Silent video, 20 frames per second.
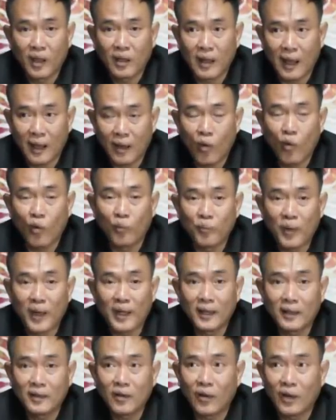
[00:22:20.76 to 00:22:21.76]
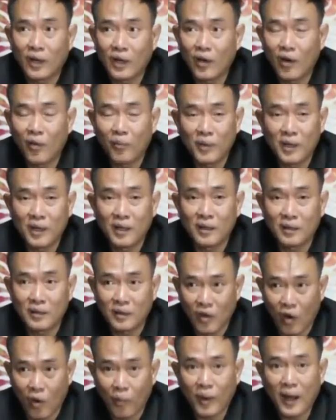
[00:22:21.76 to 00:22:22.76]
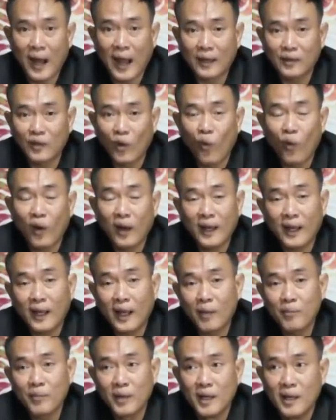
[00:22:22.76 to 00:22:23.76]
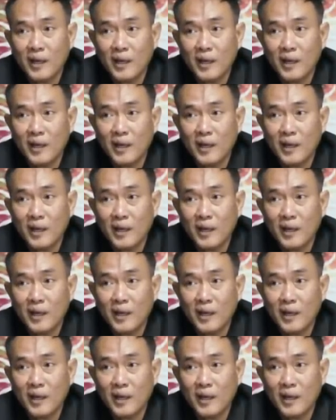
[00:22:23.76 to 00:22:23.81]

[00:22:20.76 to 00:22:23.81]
ถ้าคนไปเยอะตอนนี้ก็มีจองมาหลายโต๊ะแล้วนะครับ